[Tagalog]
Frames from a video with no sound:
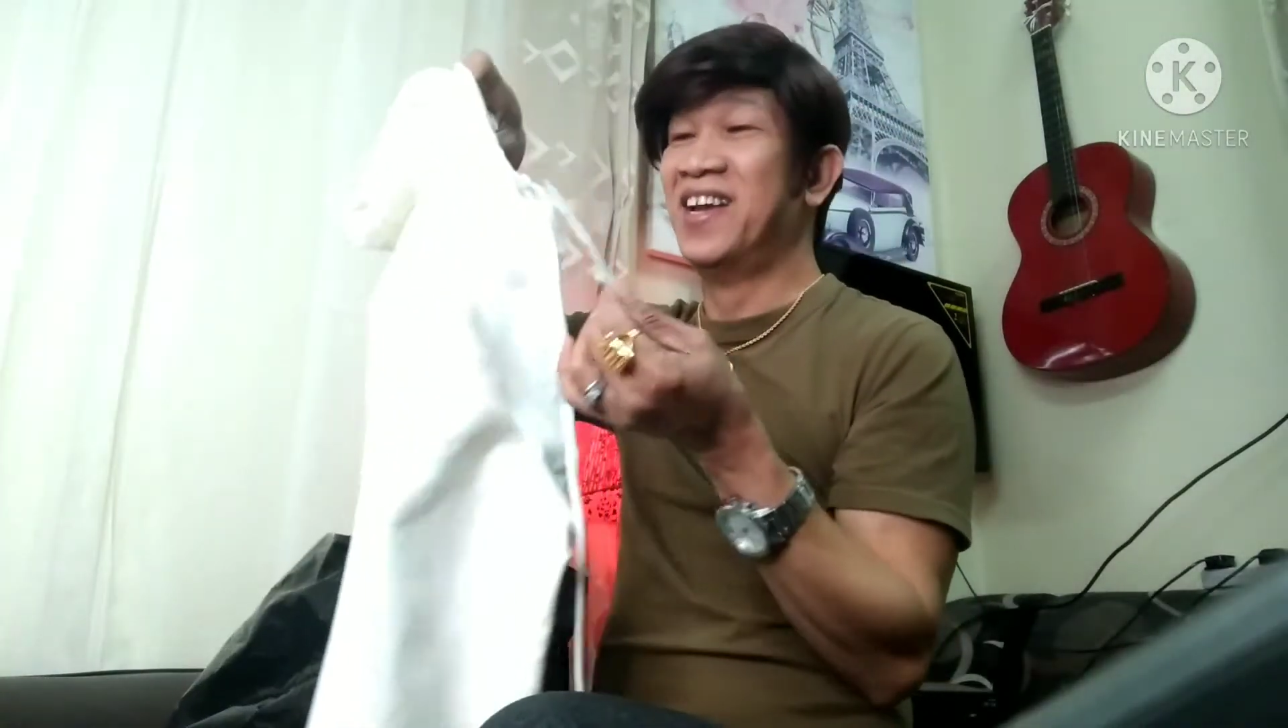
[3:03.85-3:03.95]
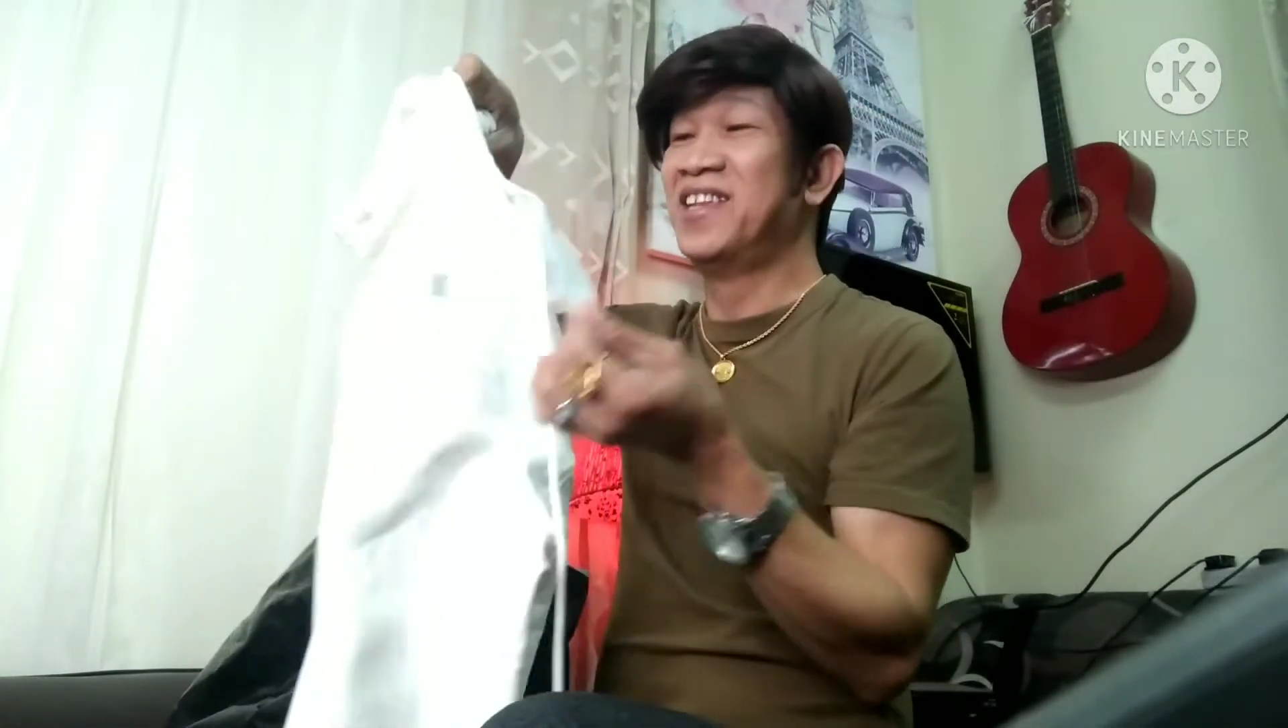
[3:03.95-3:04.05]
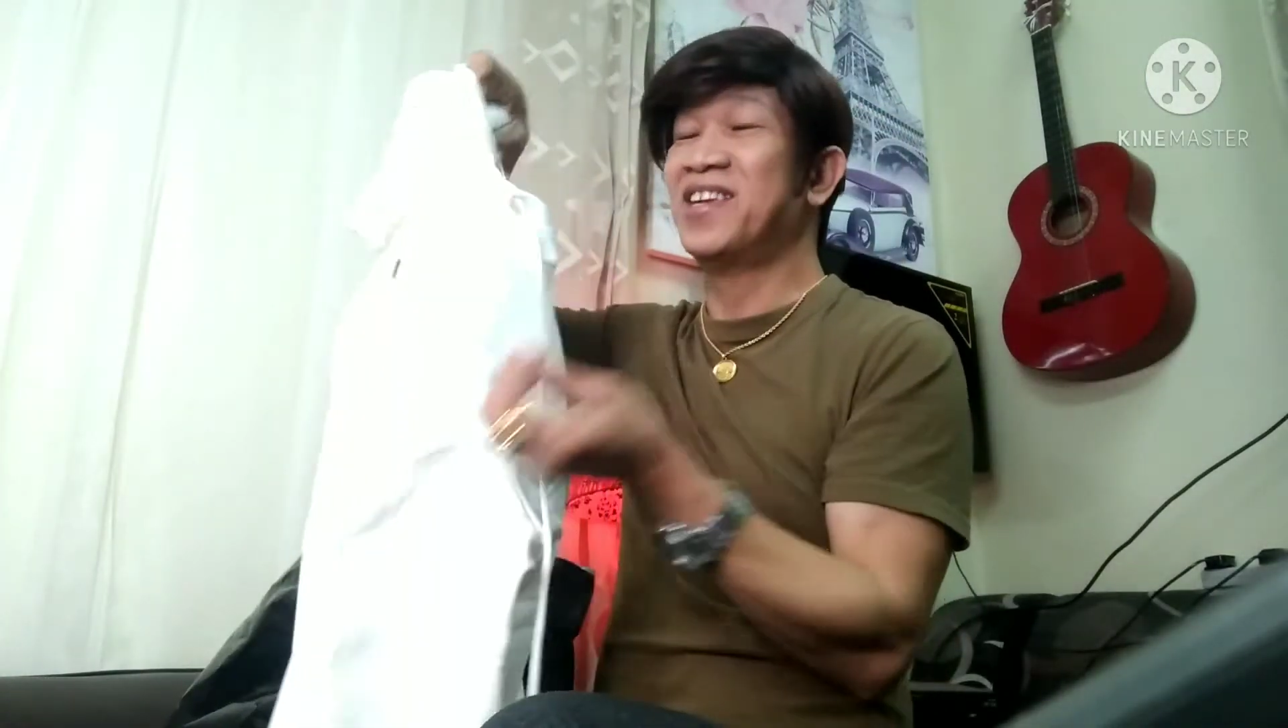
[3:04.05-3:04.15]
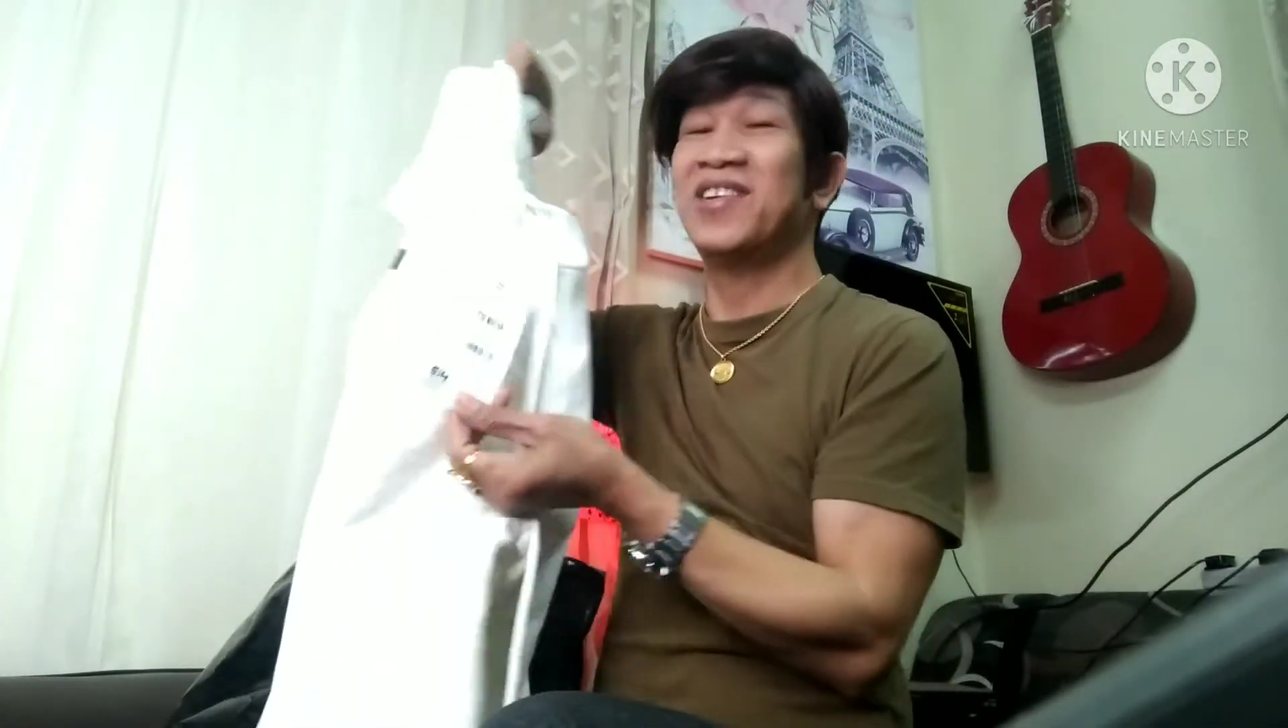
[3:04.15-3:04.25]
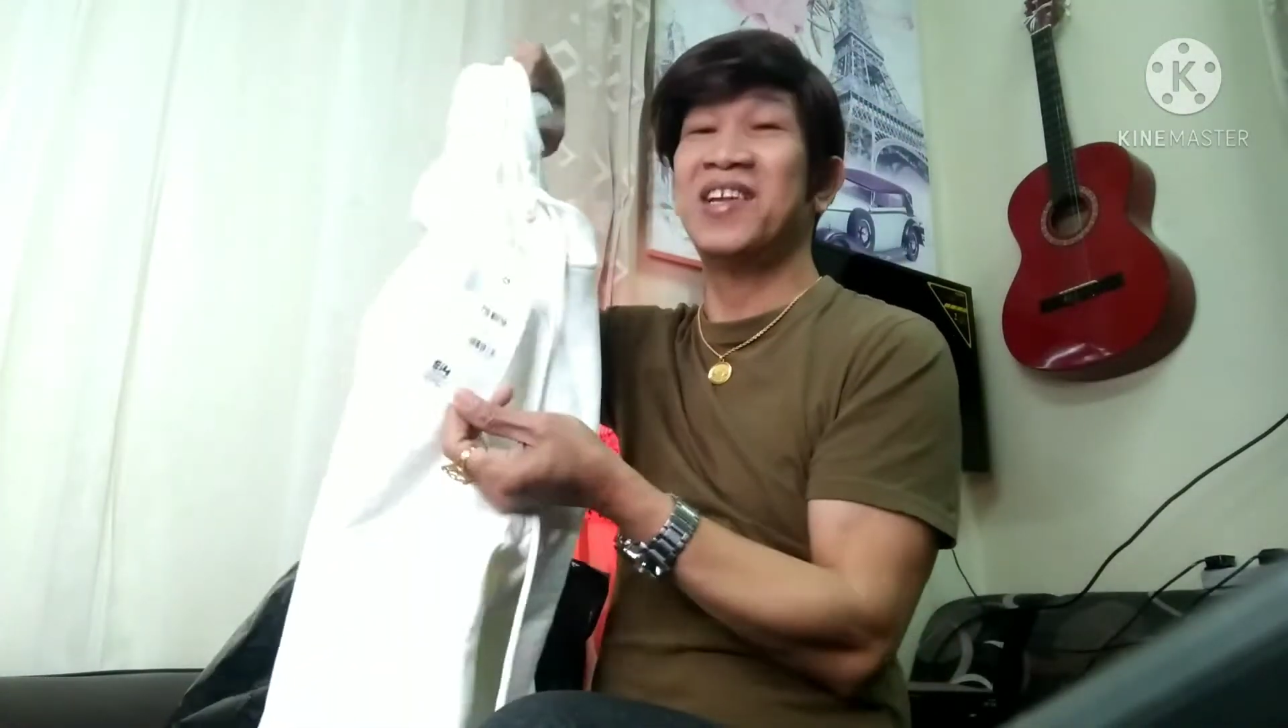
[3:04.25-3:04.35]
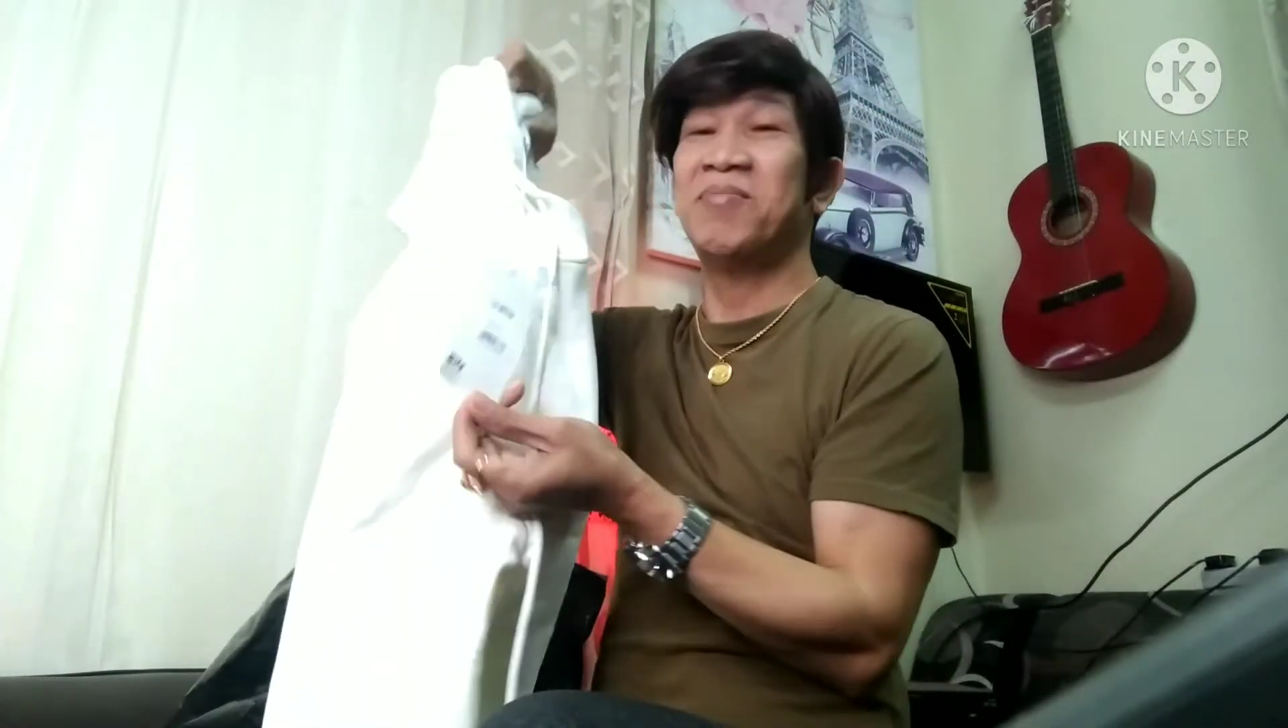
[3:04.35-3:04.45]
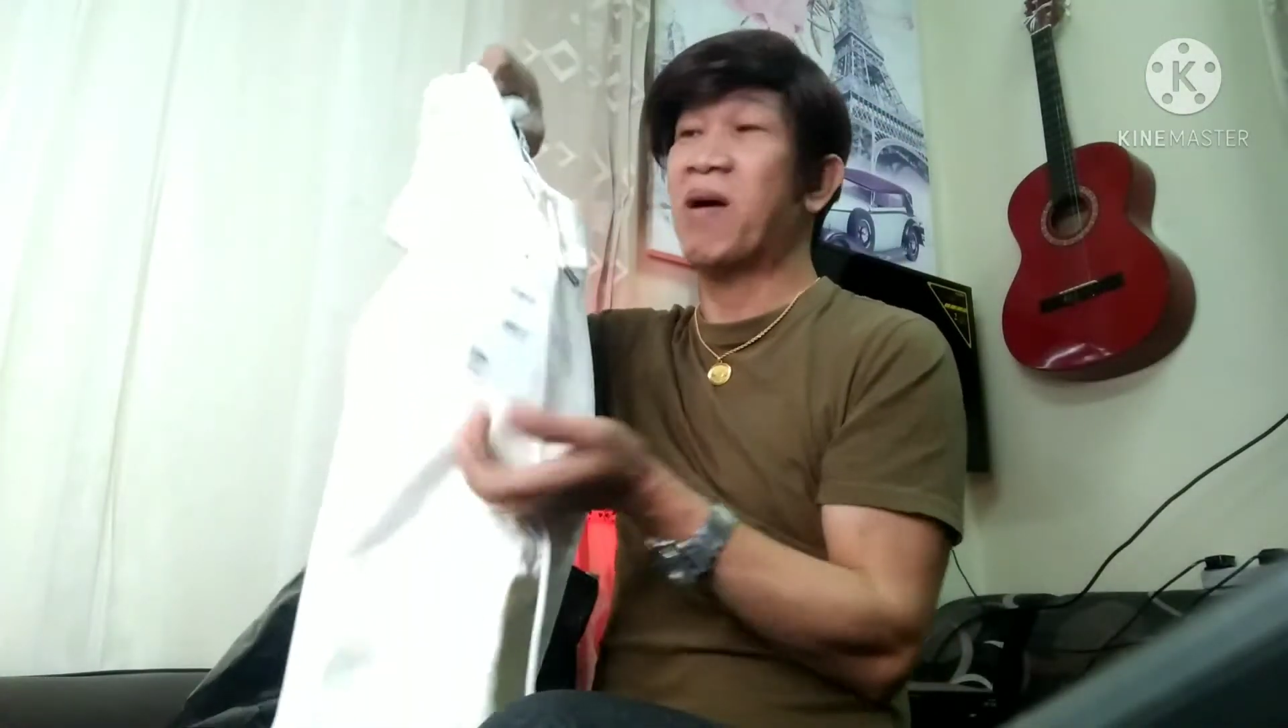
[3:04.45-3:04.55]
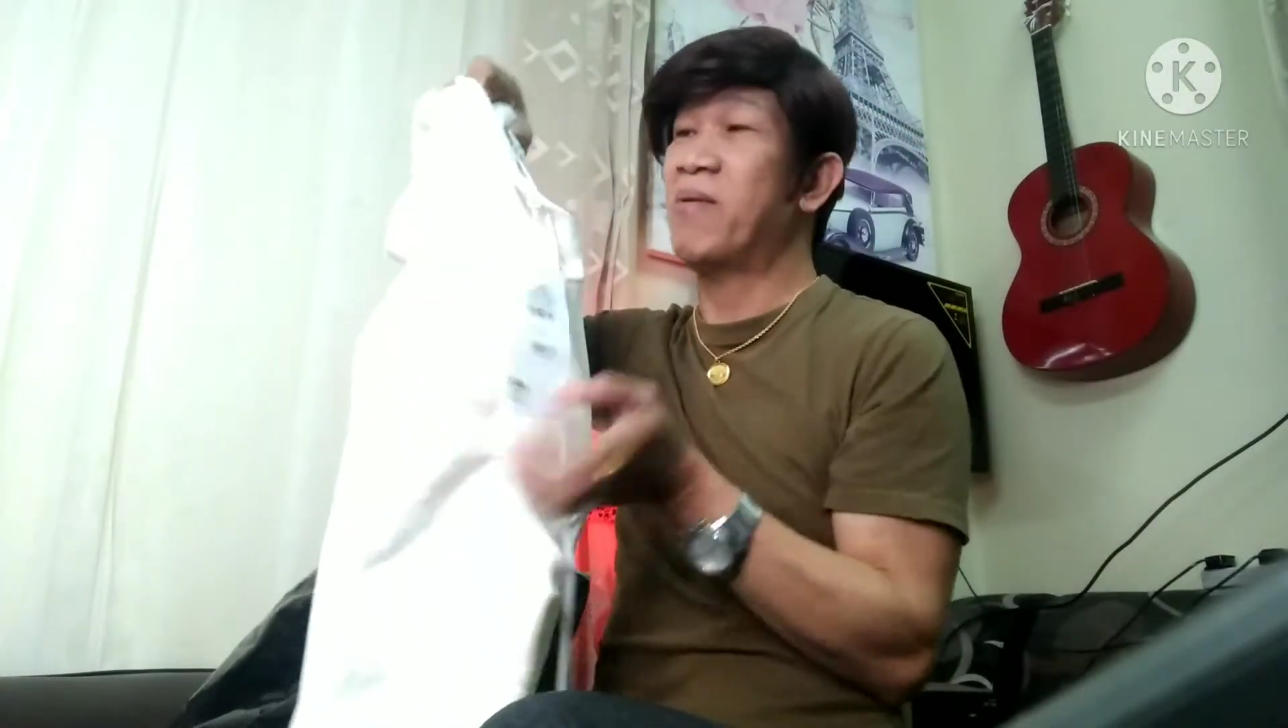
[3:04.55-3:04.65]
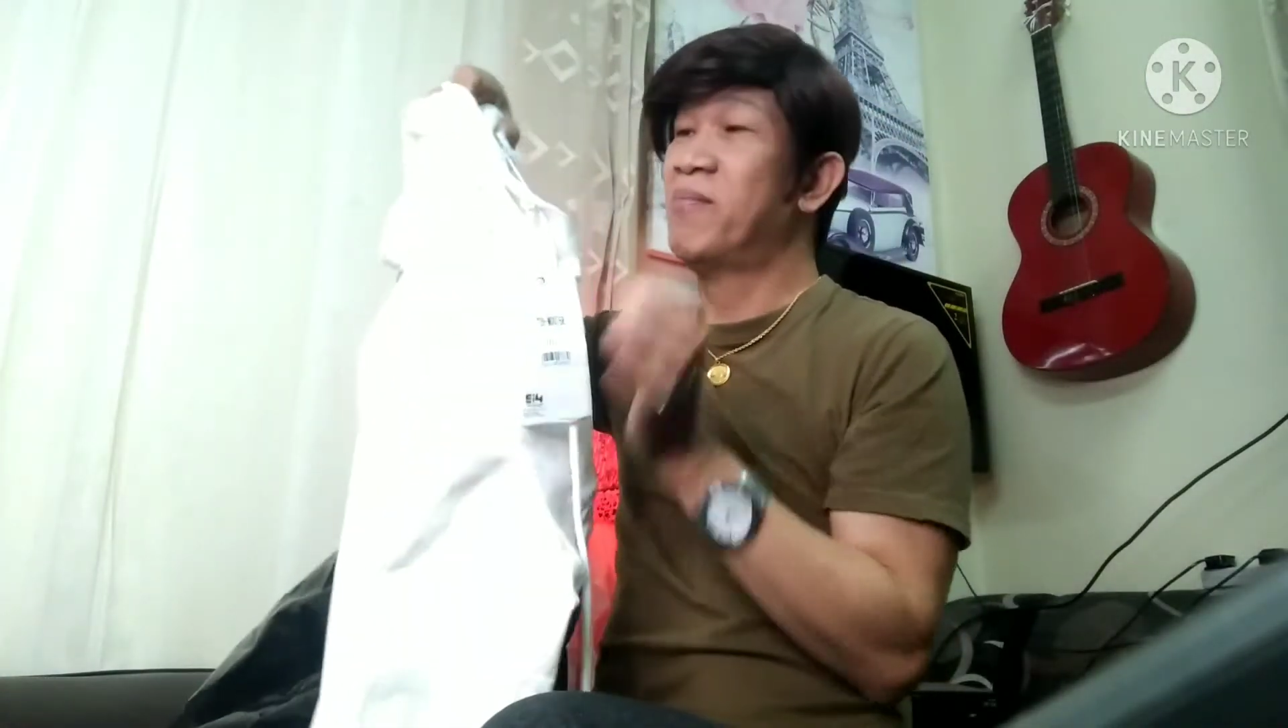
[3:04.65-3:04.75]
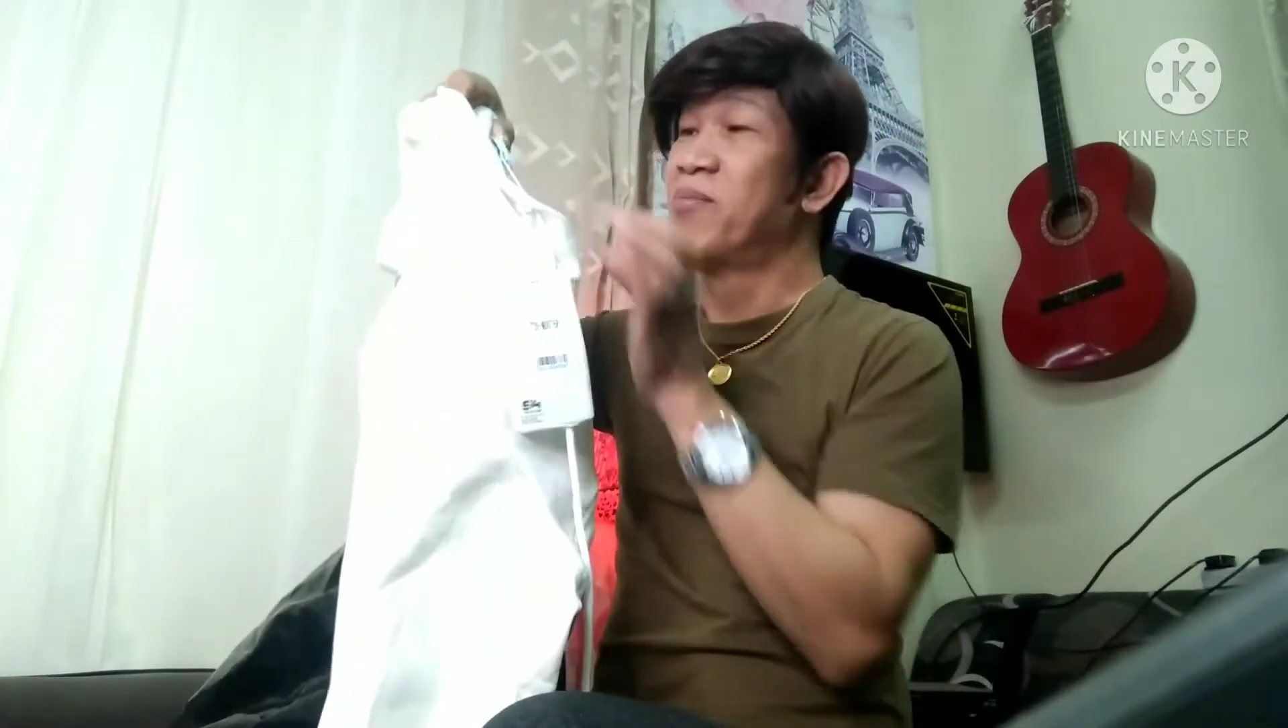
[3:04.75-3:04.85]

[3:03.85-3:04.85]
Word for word: hindi ko na iba